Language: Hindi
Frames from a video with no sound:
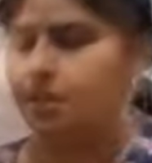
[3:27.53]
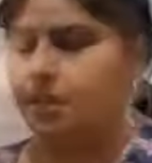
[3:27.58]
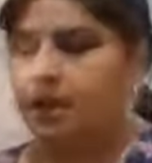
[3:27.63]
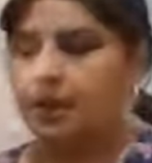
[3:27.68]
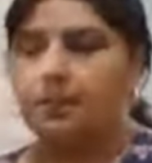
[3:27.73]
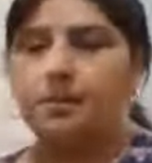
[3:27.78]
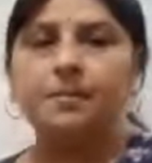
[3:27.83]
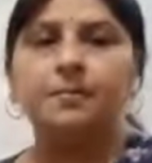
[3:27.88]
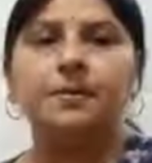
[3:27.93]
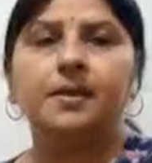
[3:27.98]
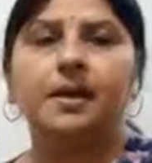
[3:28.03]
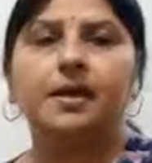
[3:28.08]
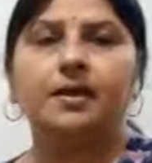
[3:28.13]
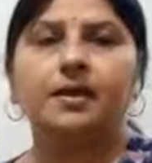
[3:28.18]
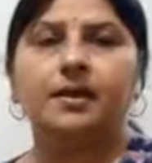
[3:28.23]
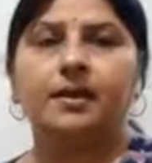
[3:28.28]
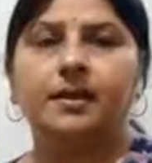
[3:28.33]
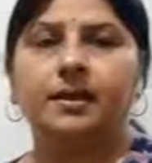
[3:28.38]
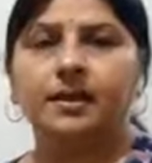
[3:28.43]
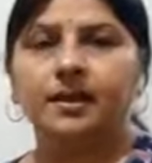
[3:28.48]
अब हम क्या
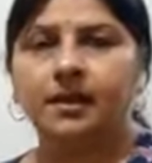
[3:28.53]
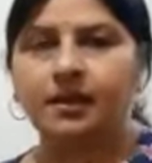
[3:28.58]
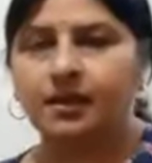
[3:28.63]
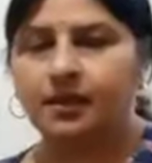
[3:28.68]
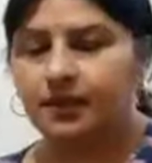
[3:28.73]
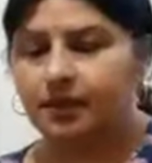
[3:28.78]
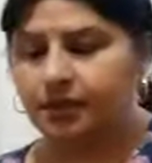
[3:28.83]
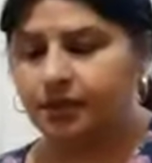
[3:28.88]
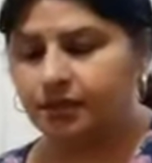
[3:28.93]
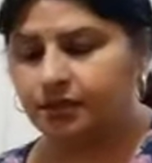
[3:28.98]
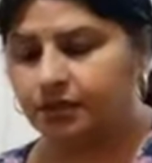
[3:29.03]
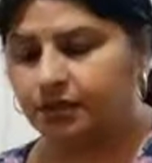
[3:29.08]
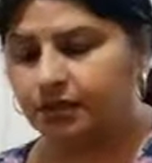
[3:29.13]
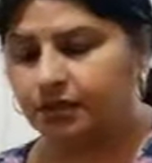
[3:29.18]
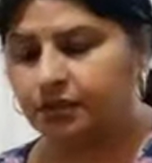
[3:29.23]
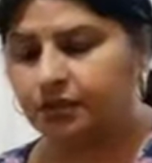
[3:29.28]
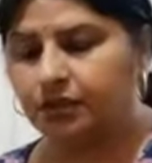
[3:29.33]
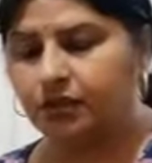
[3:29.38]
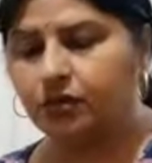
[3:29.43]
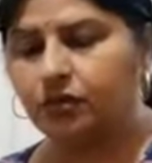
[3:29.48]
करेंगे इस
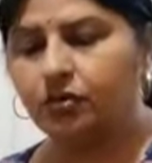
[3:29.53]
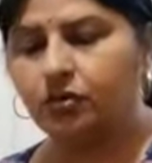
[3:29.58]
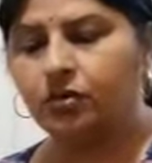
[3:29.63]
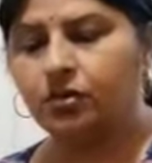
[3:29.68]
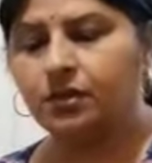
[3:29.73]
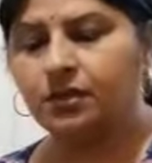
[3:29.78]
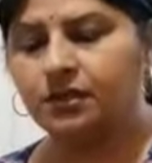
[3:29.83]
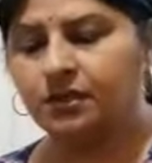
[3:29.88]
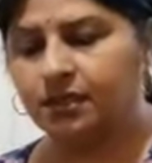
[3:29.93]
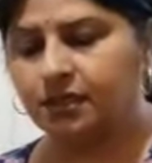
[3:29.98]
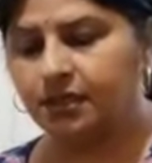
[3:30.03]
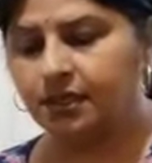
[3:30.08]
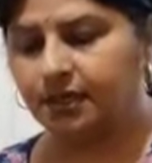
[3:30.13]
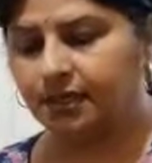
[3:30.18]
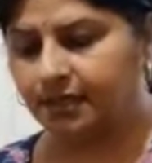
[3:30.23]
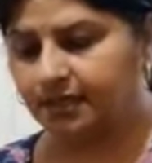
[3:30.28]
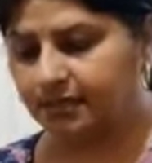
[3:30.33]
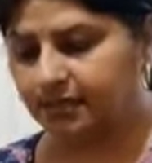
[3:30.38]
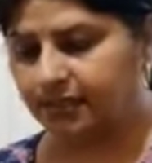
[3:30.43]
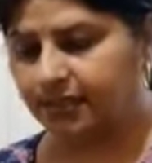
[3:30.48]
कस्टर्ड को इसी
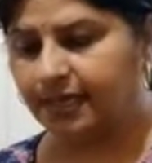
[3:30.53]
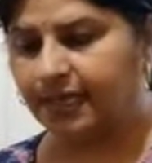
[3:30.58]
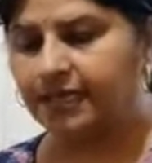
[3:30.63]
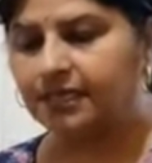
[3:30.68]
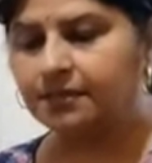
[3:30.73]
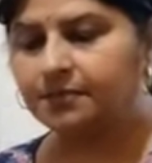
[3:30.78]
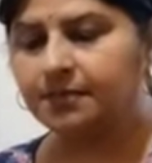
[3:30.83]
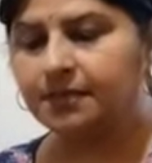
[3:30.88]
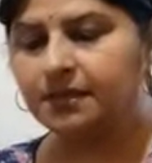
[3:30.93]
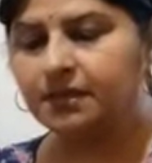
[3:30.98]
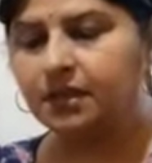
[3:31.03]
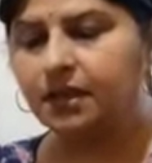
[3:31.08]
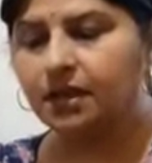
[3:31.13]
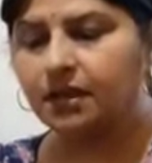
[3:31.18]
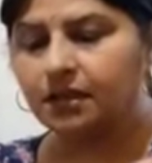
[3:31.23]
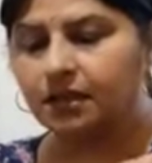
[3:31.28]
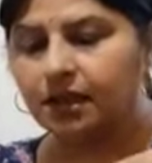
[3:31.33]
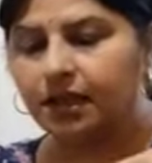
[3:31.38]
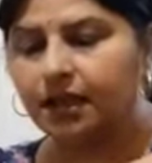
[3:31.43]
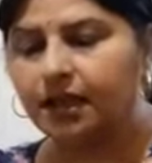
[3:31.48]
तरीके से गैस बंद
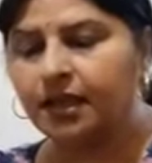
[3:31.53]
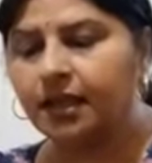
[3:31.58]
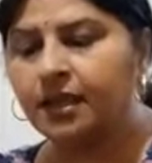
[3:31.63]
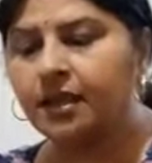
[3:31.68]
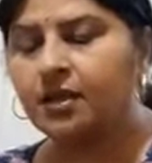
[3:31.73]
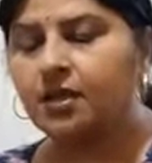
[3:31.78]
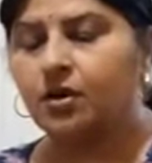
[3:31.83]
कर देंगे